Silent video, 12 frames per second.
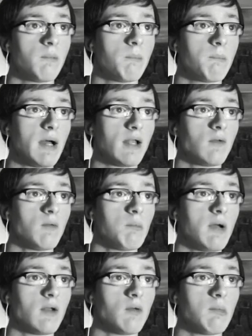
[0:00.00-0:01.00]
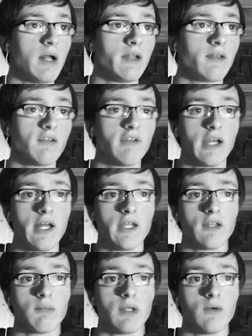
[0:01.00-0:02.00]
Mann, oh Mann, oh Mann. Jetzt haben wir gar
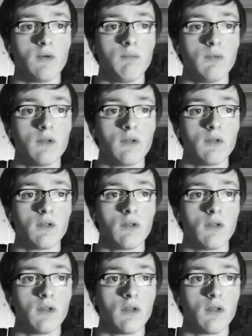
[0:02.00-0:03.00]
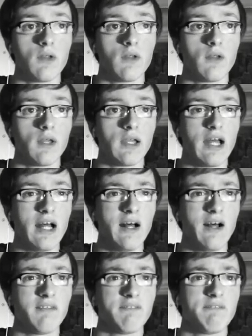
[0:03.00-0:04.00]
nichts mehr hier oben.
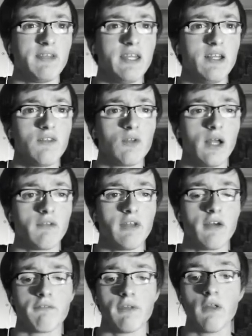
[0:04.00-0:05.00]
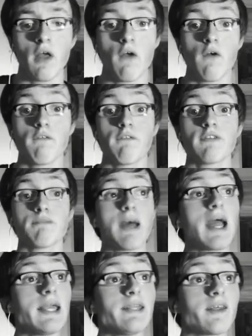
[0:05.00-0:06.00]
Äh, viel zu lang wieder viel. Was
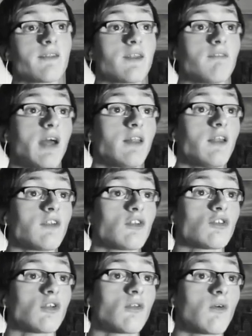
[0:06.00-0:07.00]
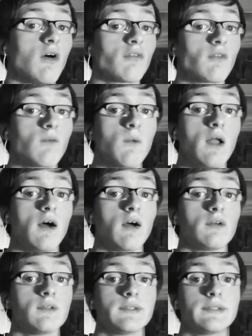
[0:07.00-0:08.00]
mache ich das denn? Wir hatten das doch schon so oft so
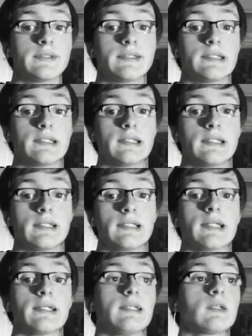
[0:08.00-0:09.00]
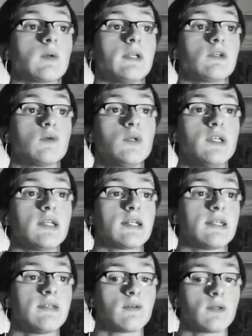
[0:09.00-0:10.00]
lang. Das ist doch nicht gut hier. Das
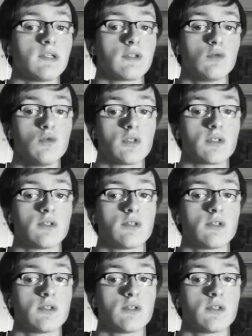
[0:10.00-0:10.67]
ist doch nicht gut.